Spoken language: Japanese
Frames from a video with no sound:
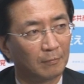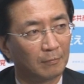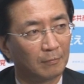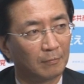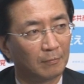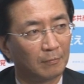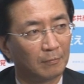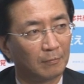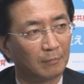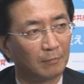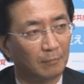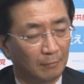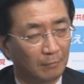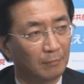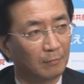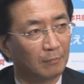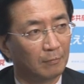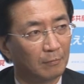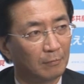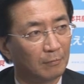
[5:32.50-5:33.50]
用語を
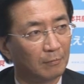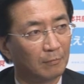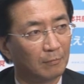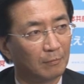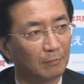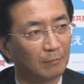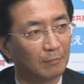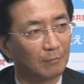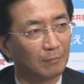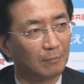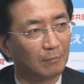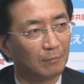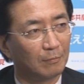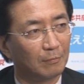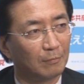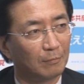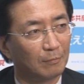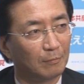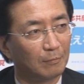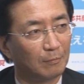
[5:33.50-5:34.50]
今後のあの
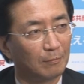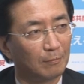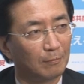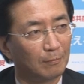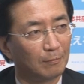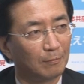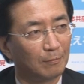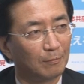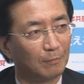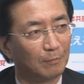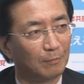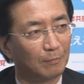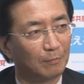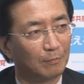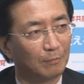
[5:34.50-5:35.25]
議論の中で